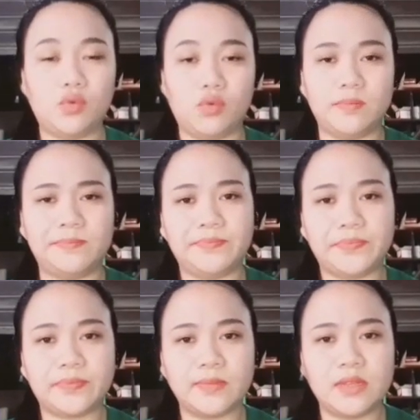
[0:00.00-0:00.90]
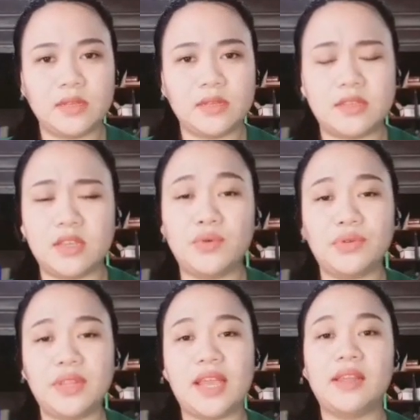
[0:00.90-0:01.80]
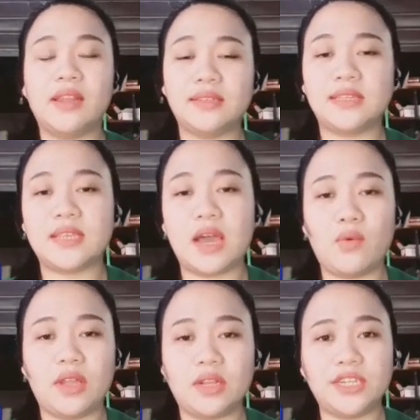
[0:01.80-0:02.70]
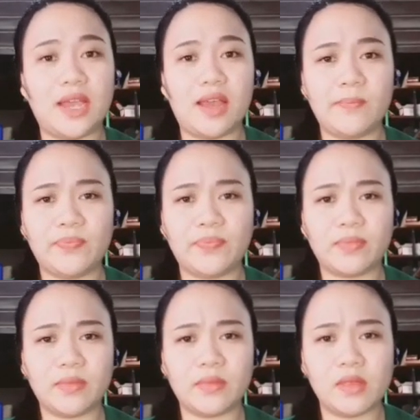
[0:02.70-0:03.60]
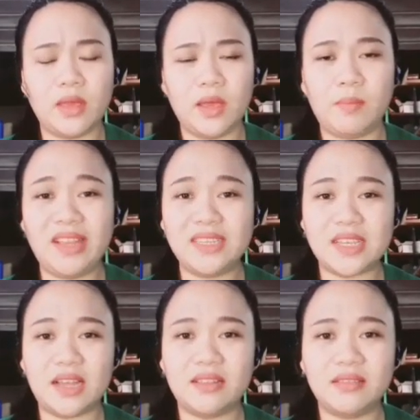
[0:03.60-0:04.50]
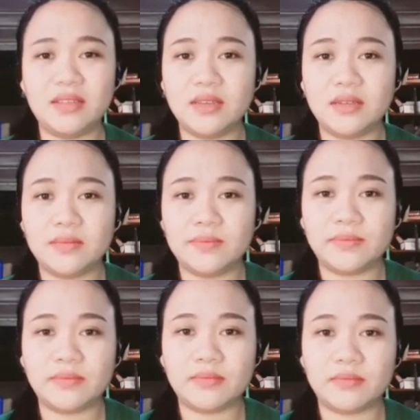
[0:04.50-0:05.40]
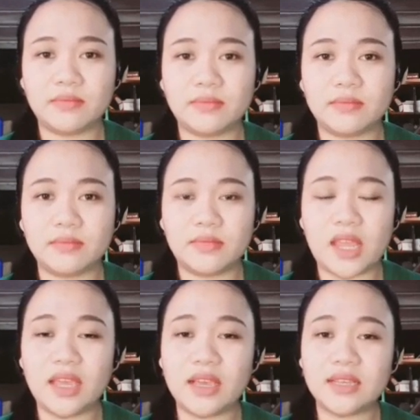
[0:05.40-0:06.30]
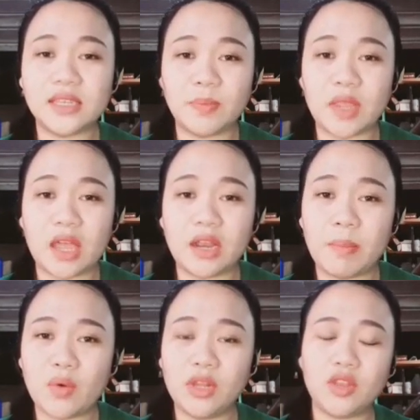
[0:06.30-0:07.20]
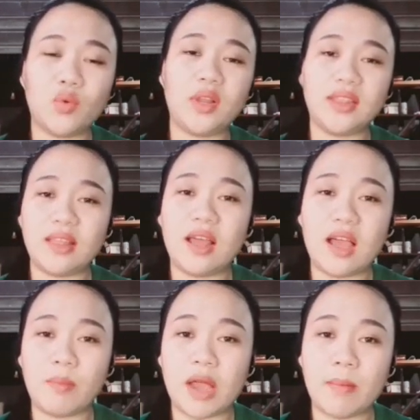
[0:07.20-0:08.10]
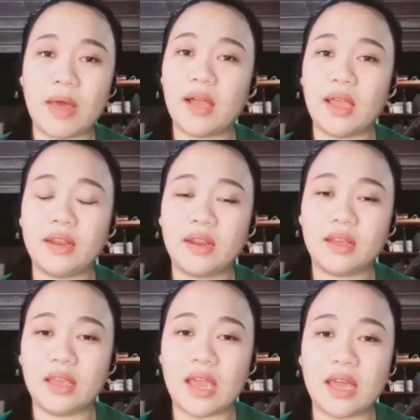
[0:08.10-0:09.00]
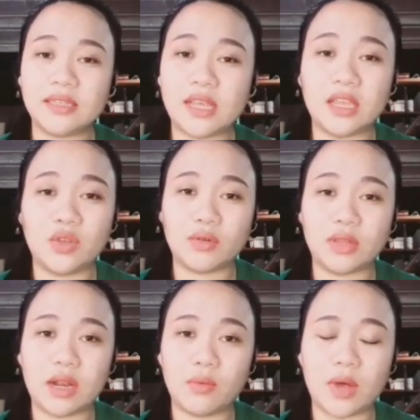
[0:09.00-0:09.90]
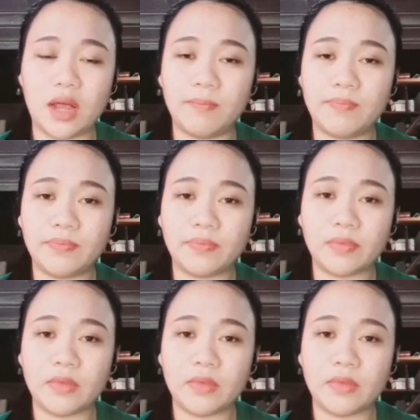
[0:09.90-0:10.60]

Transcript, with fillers: Number 2, siguro dahil nagsasawa na siya. Minsan, naiisip niya na paulit-ulit na lang ang mga bagay na nangyayari sa inyong dalawa.